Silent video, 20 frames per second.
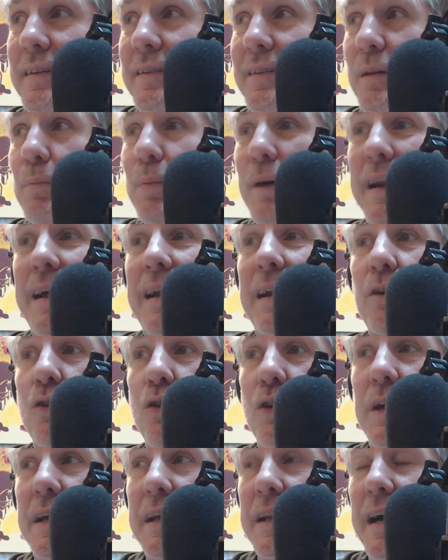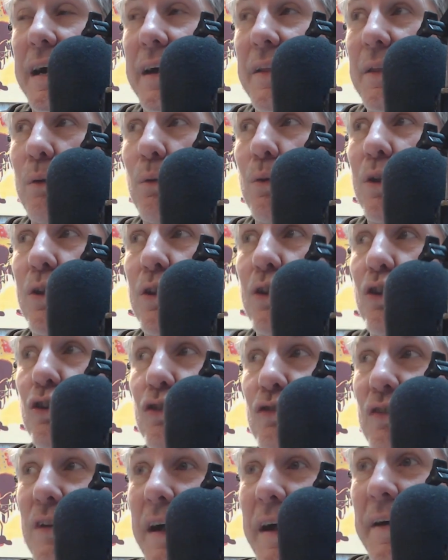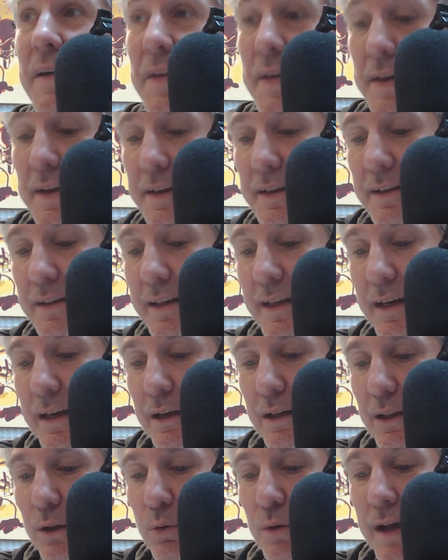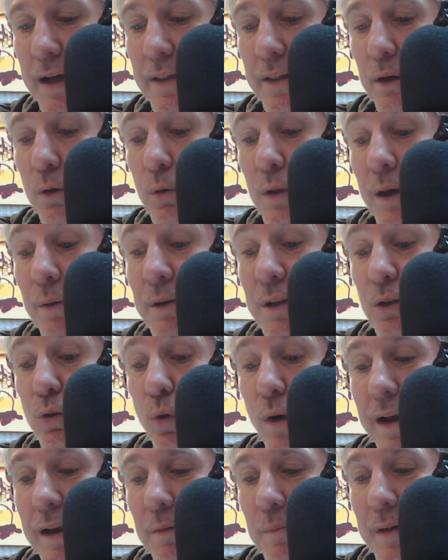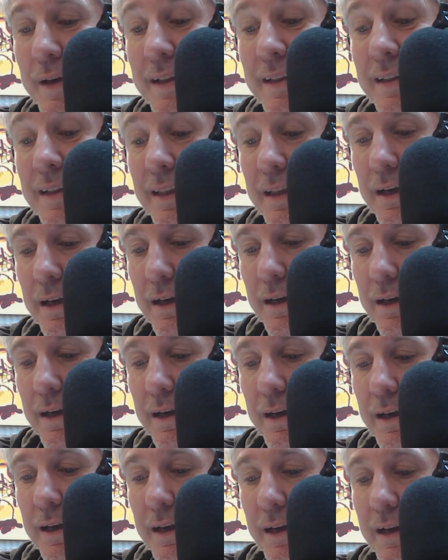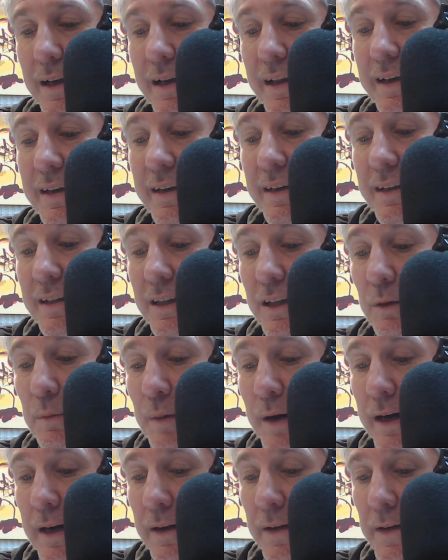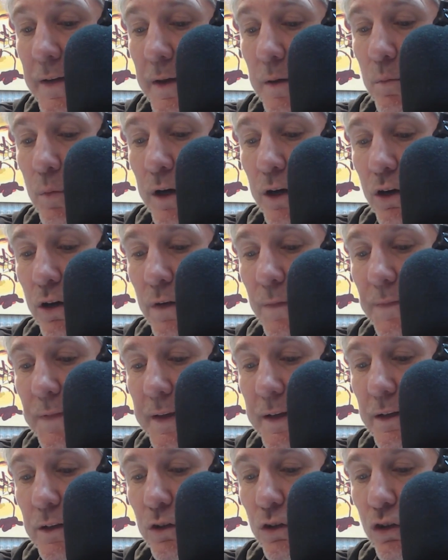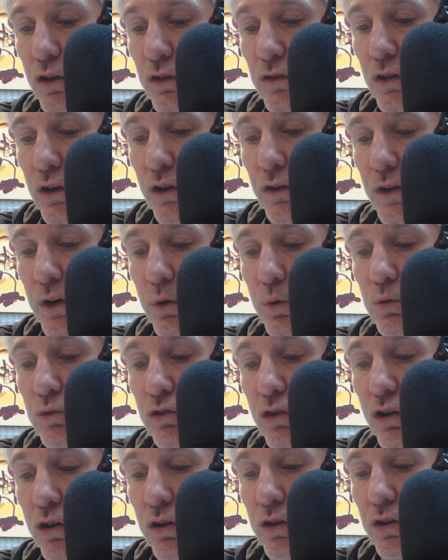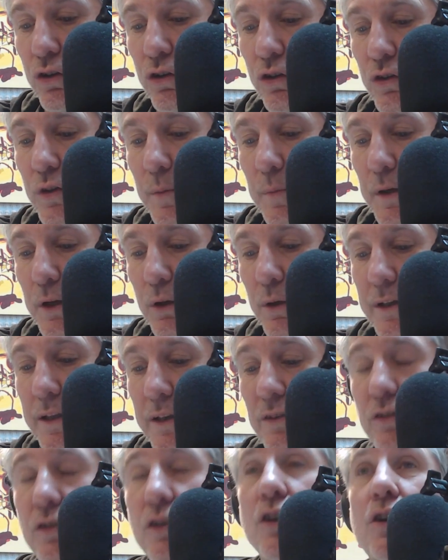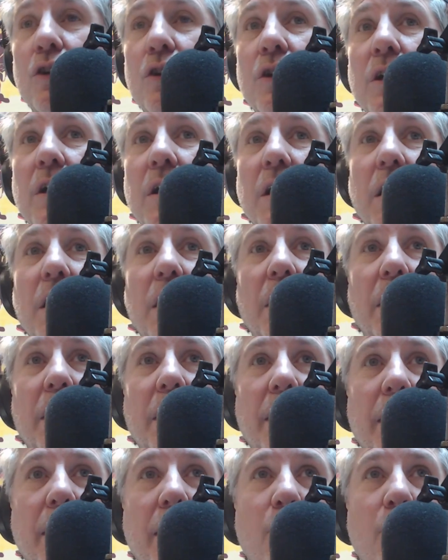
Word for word: separara lo que era deuda odiosa de, una deuda eventualmente eh, legítima. Bueno, no se nos escuchó, no se prestó atención. Eh,